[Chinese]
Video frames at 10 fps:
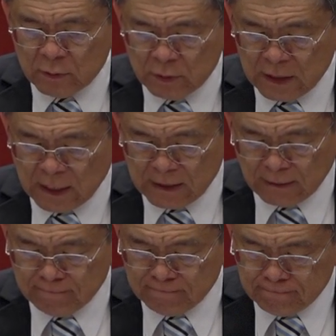出现
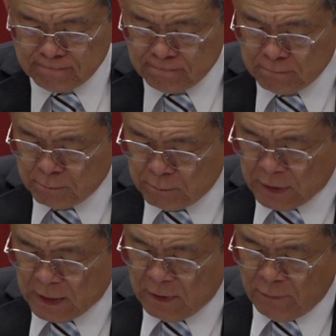的
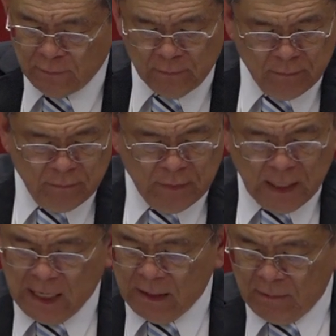believe
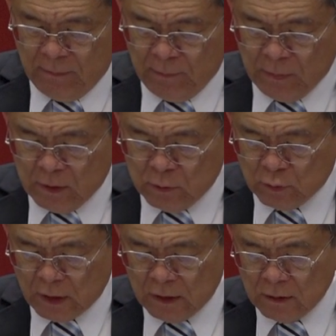in
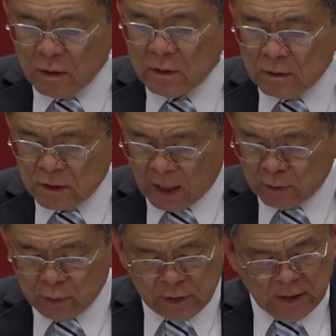最
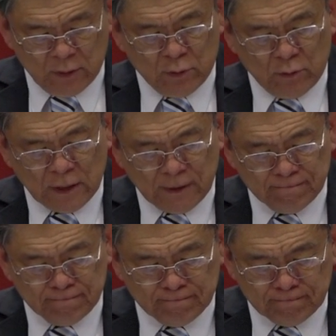常出现的组合
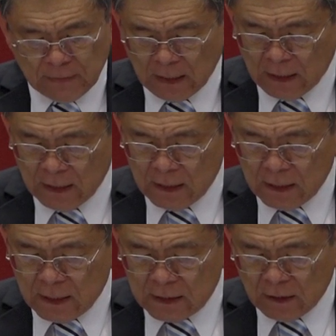啊，
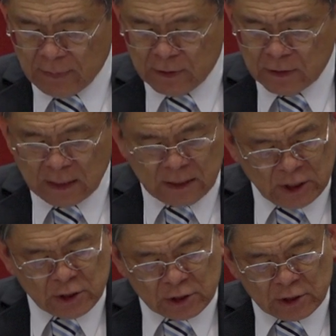特别是在
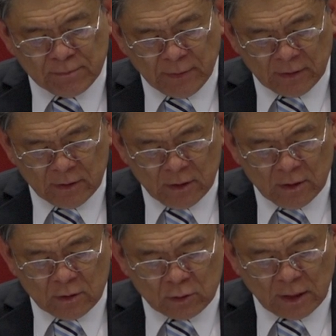七十四本
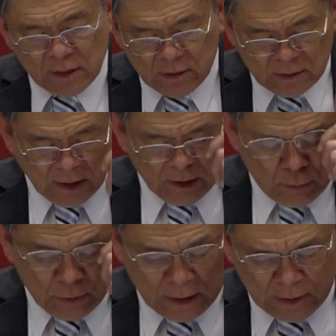最常
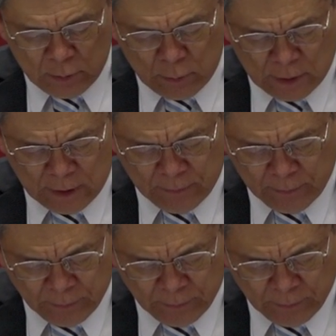出现的组合。